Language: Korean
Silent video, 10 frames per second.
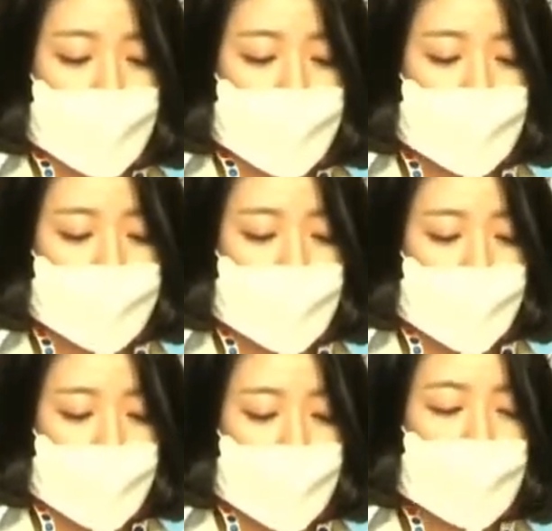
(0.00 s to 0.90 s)

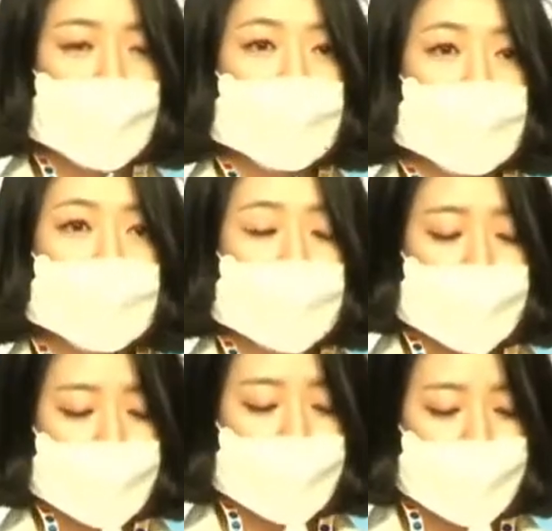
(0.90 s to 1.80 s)
그래서
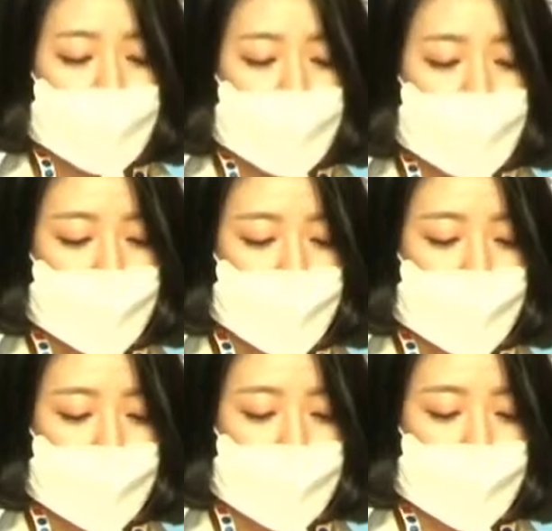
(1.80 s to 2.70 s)
여야가 현재 협의
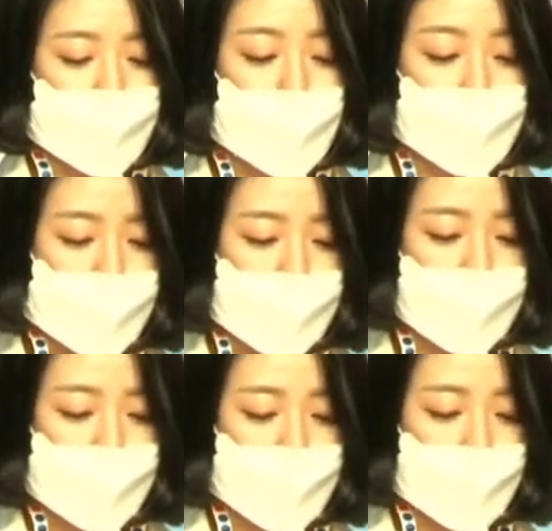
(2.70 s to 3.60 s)
중인
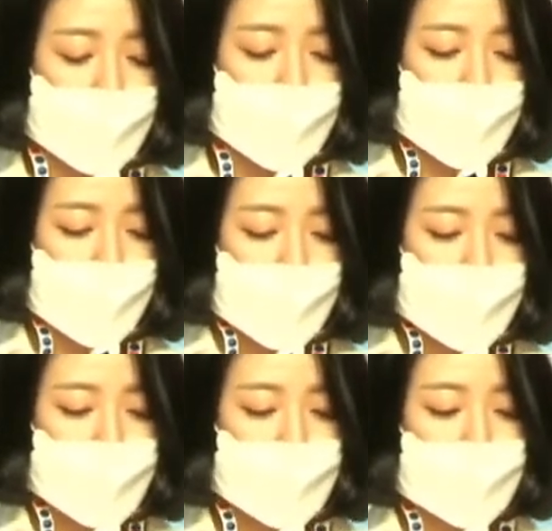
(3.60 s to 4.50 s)
본회의에서
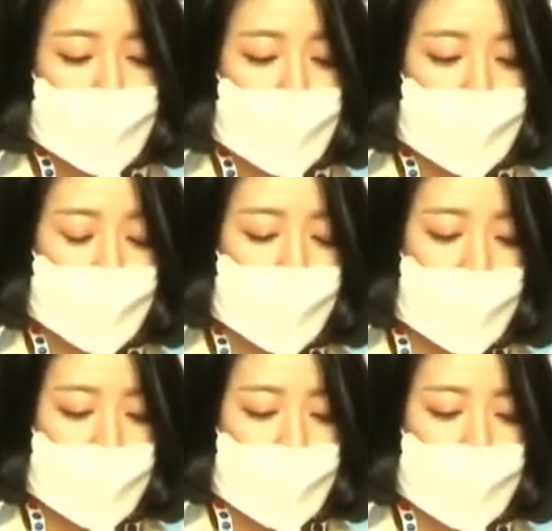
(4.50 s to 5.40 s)
국회법
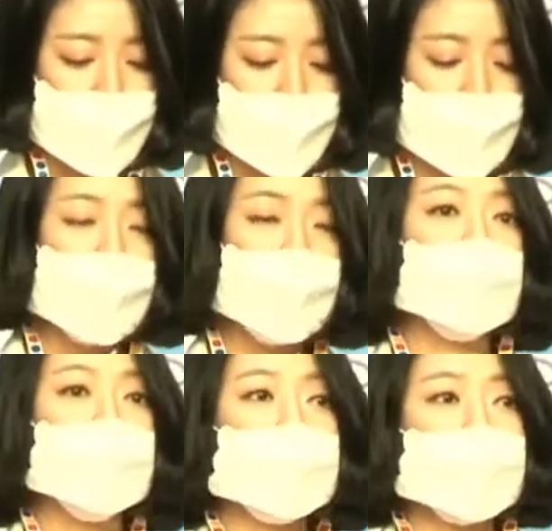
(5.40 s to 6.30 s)

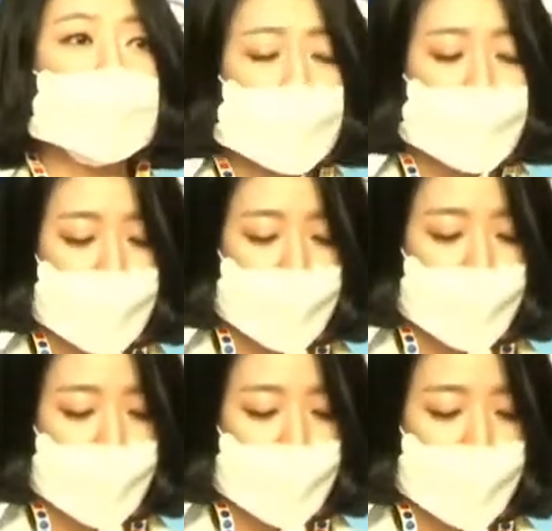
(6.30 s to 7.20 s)
122조의 3에
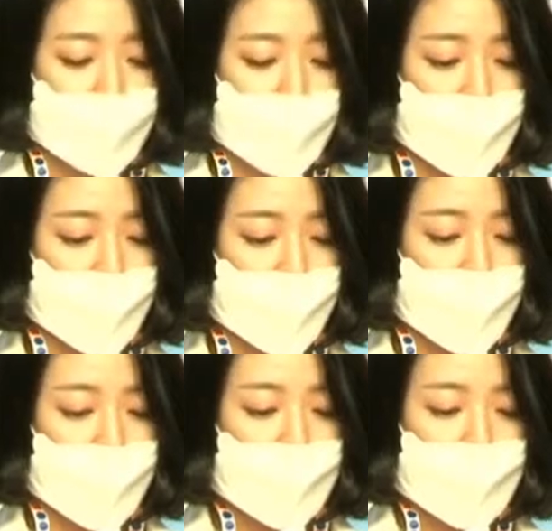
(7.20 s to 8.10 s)
근거해서
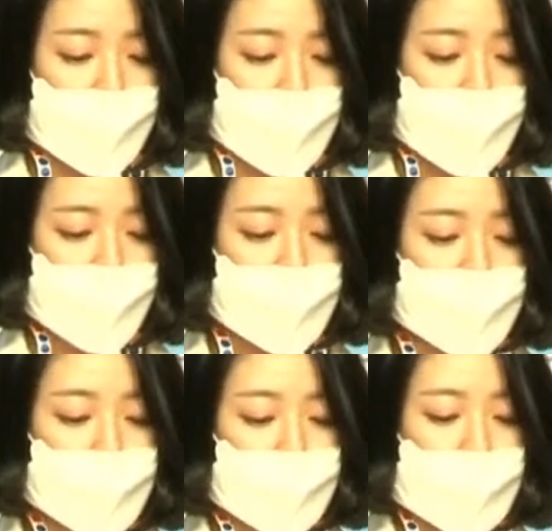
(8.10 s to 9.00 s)

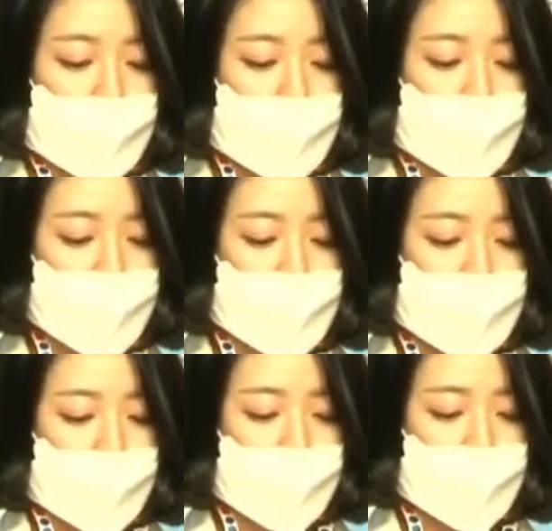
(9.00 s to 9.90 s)
국무총리와 관계부처
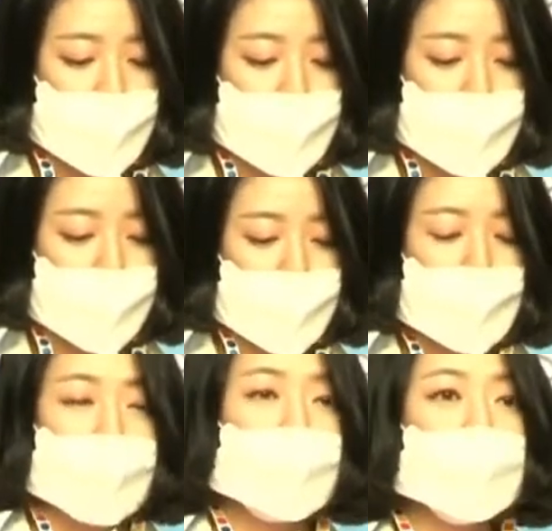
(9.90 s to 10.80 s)
장관들에 대한
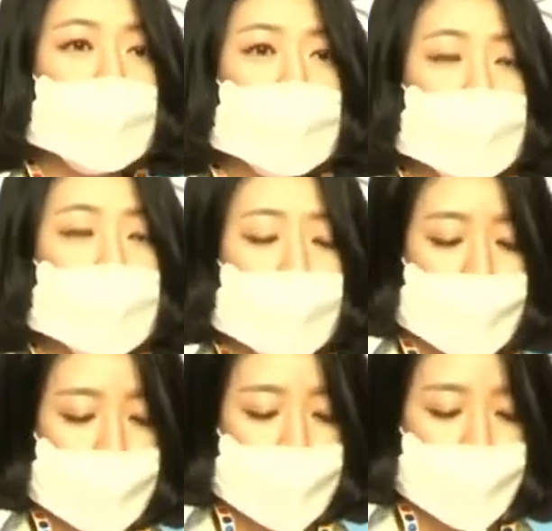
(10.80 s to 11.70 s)
긴급
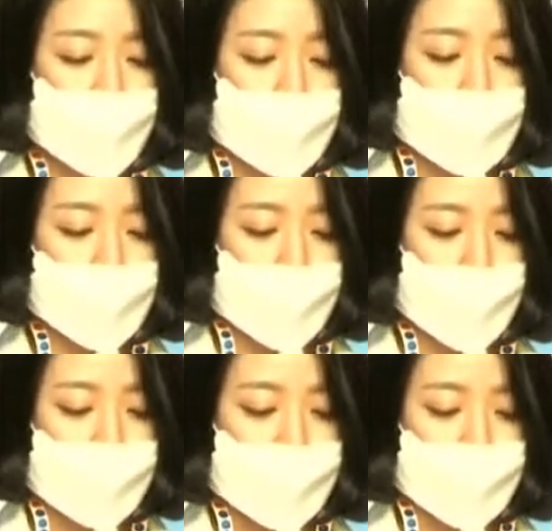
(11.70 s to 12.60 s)
현안 질문을
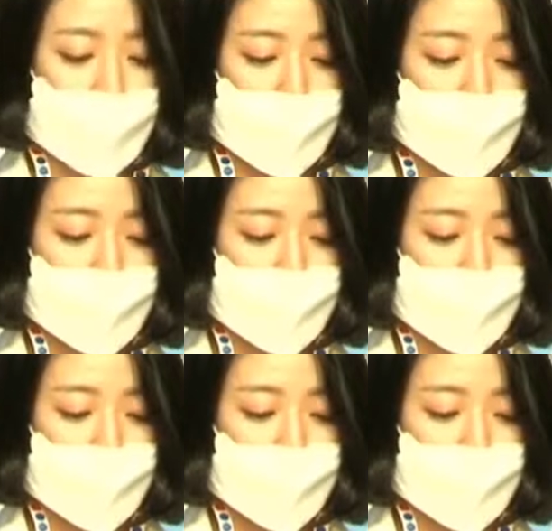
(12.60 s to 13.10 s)
요구합니다.